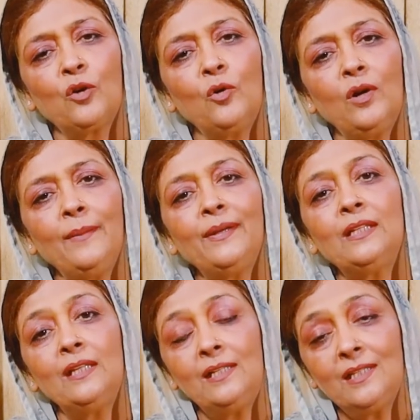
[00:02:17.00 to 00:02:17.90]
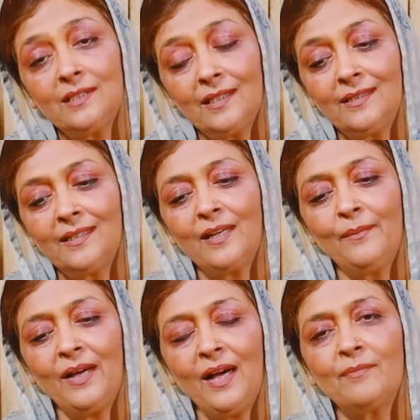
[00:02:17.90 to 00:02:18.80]
खोला मेरा दिल ये चाह रहा था
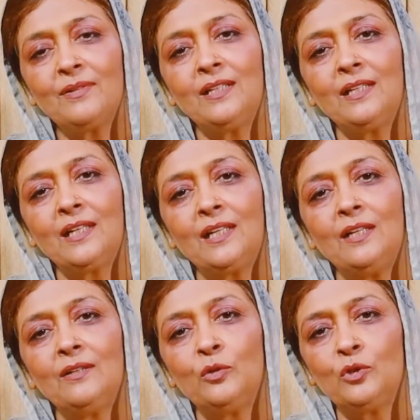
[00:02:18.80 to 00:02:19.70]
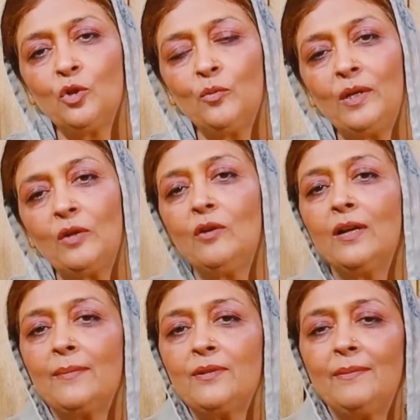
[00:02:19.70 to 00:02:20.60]
कि मैं आपसे डायरेक्ट हो जाऊँ बिल्कुल
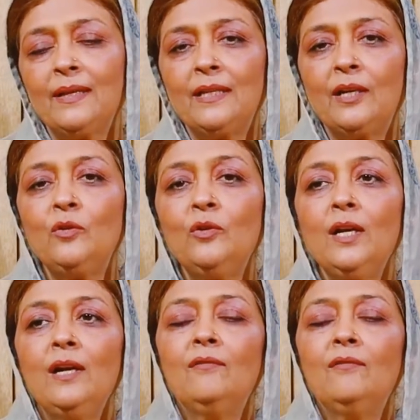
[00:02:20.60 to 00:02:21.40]
और आपसे बातें करूँ